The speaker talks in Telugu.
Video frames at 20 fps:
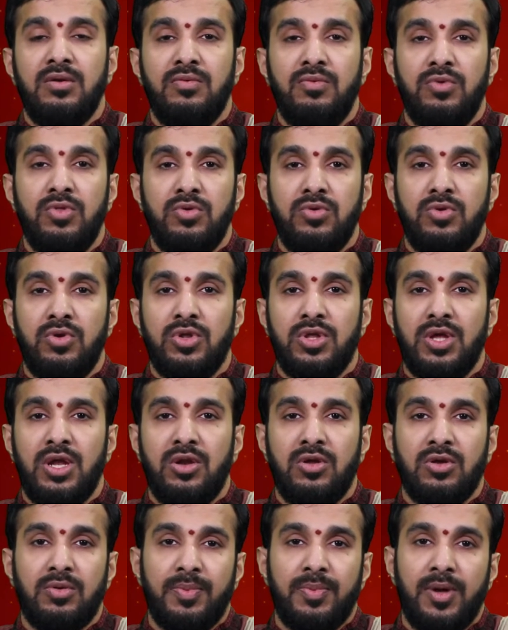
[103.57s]
విందు
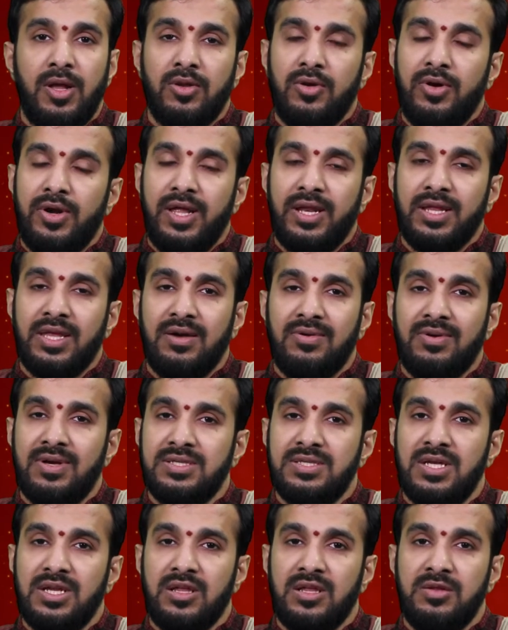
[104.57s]
వినోదాల్లో పాల్గొనడానికి
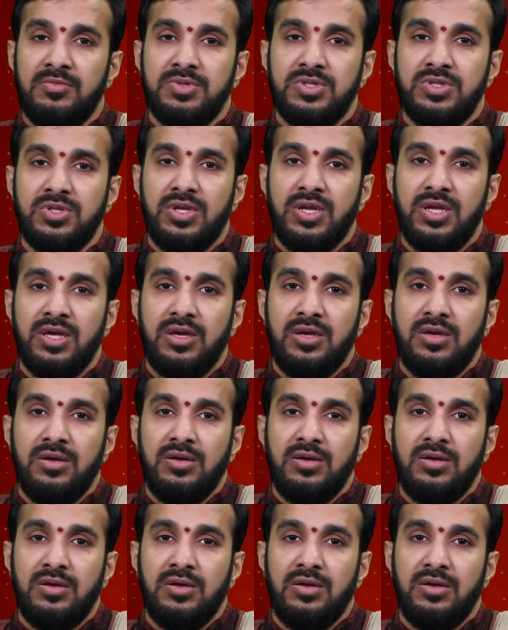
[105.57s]
అవకాశాలు కనిపిస్తున్నాయి